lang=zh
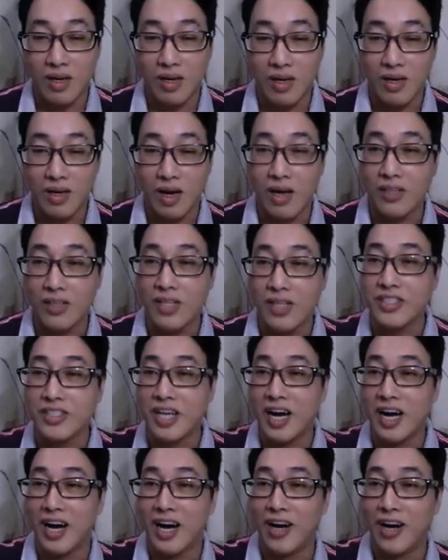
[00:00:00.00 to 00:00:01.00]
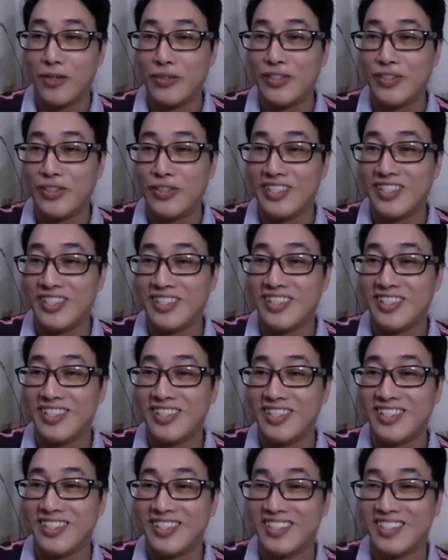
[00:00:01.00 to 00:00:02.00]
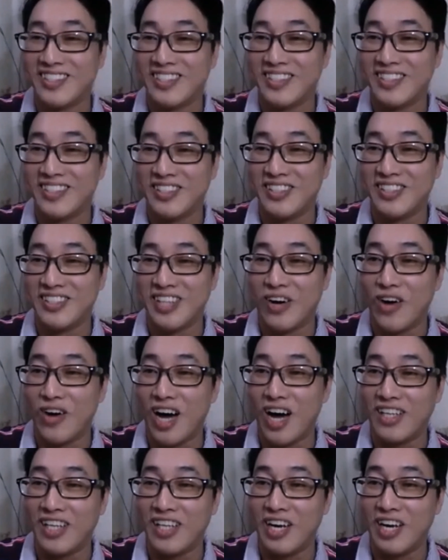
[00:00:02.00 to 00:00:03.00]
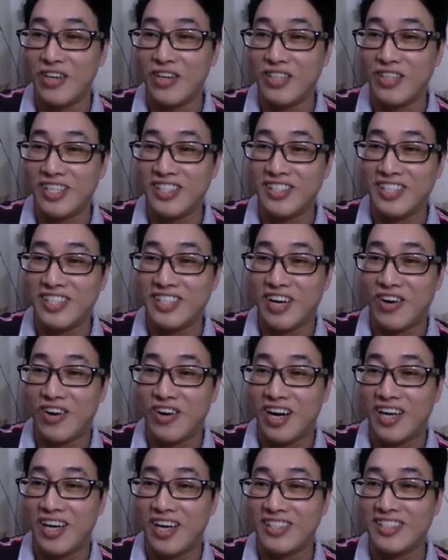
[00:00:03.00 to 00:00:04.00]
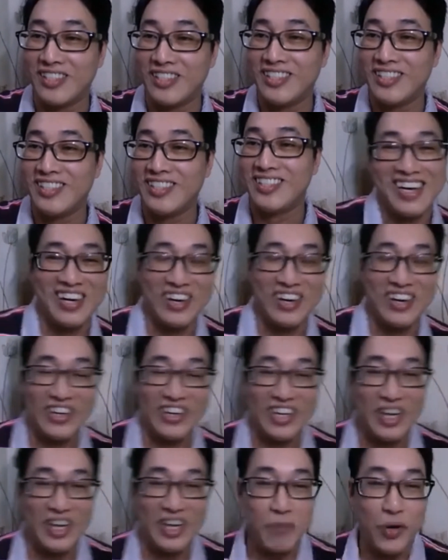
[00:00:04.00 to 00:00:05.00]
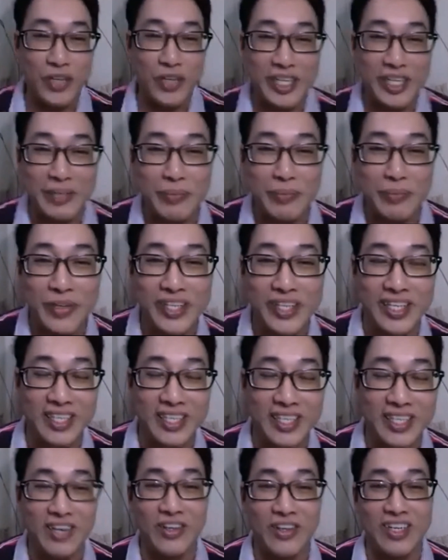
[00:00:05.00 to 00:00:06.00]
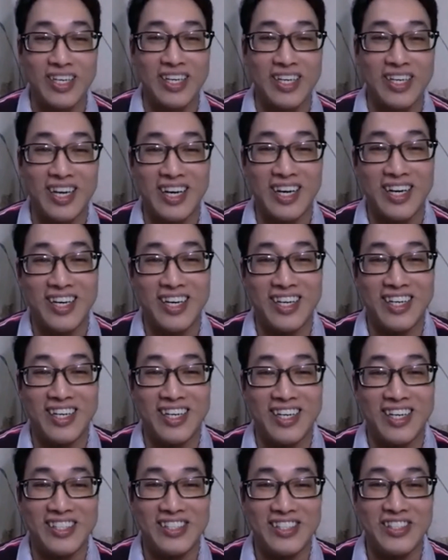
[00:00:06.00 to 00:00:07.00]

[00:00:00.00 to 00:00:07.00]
嗨，大家好，早安，L 根，早安，OK，Morning，Morning，OK 啊，